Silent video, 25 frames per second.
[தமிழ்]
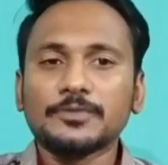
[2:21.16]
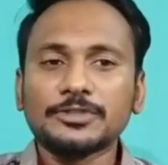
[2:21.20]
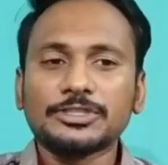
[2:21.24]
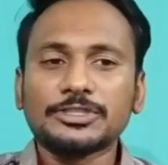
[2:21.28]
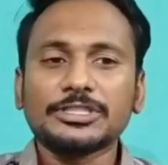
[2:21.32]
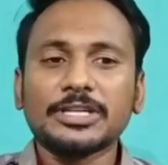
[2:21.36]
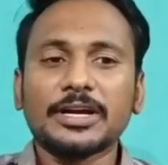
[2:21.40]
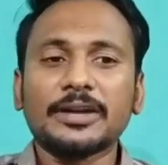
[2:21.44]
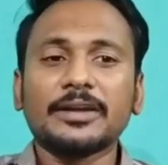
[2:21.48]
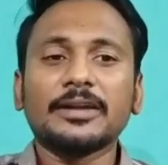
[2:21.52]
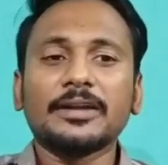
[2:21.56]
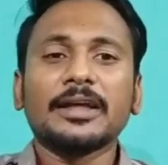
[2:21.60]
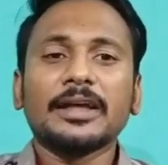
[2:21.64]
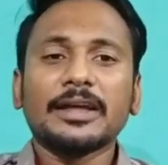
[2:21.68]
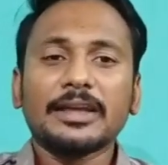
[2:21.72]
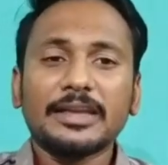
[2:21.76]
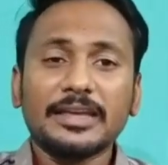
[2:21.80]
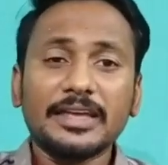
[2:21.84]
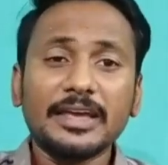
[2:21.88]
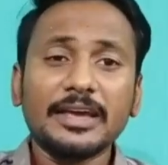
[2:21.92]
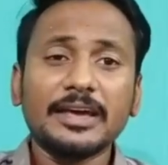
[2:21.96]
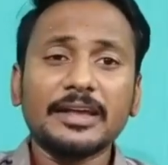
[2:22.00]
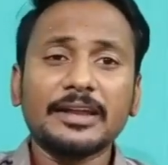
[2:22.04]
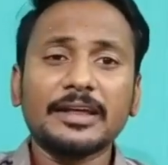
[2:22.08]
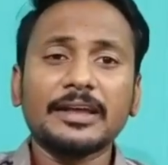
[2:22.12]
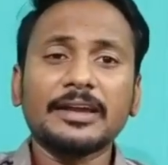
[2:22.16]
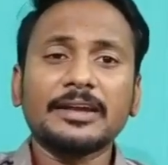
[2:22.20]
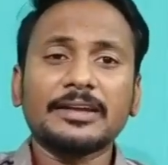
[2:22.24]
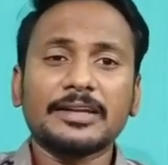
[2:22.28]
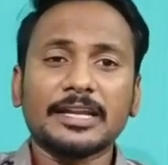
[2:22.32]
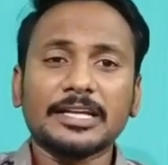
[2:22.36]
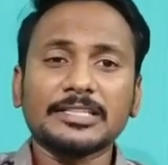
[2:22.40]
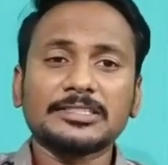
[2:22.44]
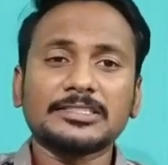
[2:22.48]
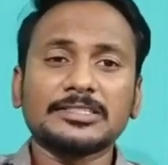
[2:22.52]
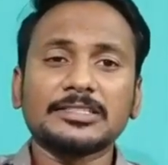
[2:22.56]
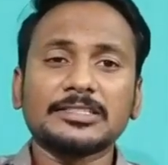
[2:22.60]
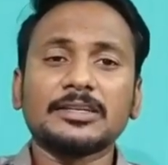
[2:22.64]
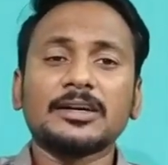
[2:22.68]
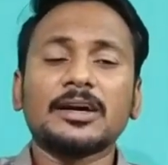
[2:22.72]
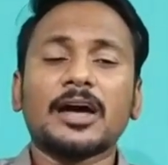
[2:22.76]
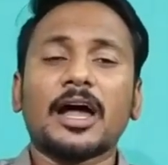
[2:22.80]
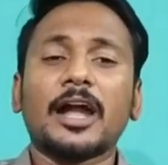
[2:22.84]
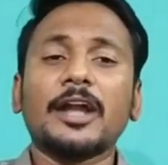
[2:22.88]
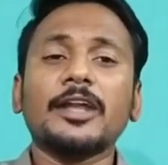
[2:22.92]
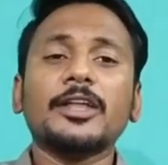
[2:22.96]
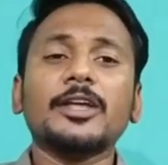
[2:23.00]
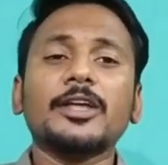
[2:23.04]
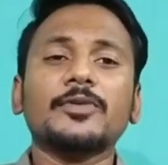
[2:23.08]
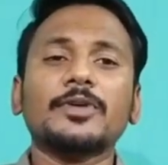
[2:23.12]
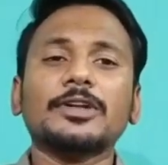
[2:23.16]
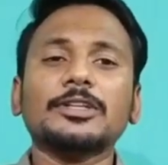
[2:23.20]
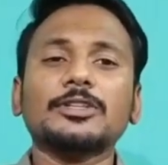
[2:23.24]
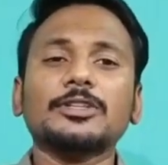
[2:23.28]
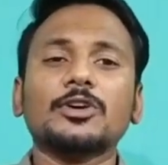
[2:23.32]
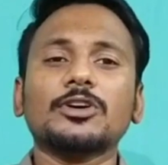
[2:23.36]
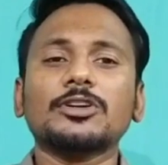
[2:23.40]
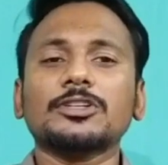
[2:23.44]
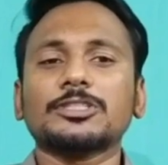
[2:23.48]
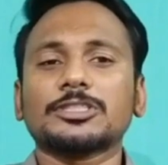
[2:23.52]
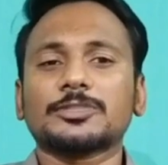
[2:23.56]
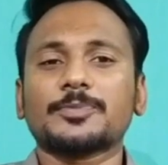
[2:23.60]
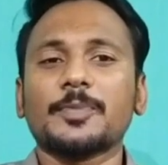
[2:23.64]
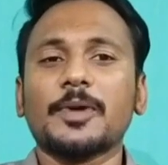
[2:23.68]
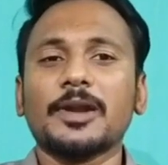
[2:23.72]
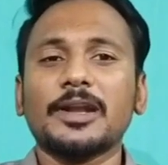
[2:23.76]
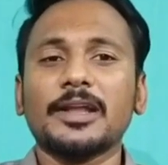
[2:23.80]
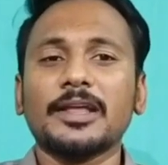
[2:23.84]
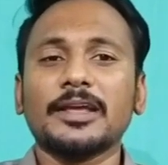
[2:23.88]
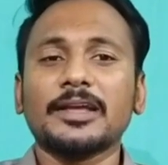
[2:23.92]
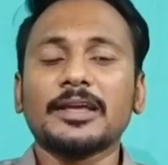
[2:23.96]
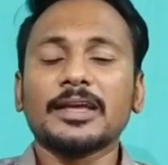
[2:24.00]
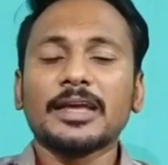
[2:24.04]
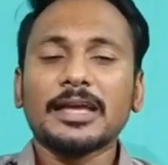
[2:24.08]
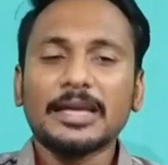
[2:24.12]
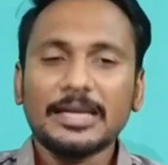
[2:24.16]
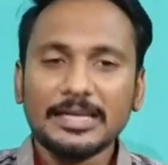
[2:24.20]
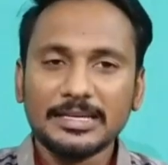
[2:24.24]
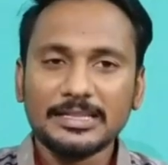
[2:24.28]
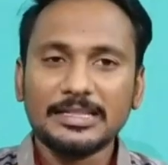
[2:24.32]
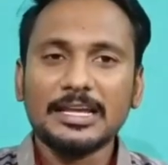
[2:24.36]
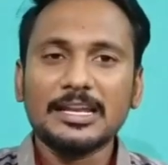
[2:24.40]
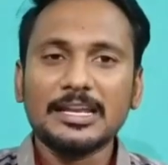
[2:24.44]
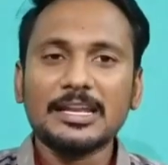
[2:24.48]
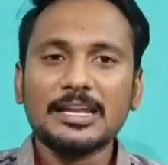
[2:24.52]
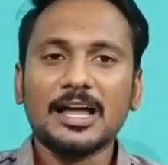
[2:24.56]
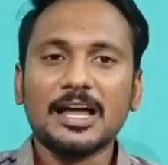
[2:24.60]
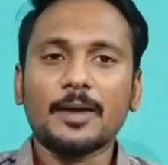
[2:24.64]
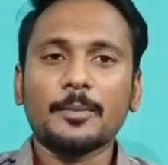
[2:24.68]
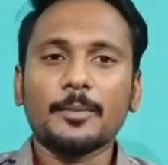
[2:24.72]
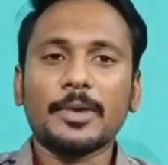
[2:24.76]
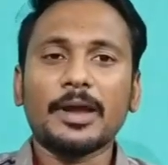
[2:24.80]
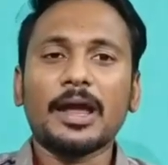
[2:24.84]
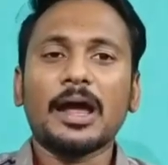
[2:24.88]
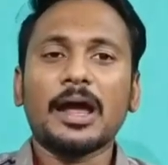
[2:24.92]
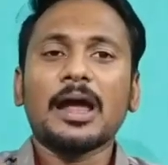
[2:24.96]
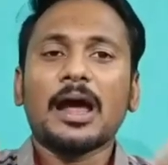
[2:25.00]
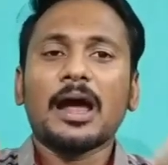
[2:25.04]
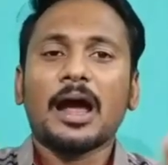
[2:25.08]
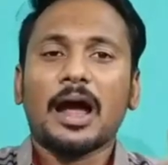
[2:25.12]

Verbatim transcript: விஷன் ஹியரிங் டச் அண்ட் ஈவன் தோ ஸ்மெல்லிங் இது எல்லாமே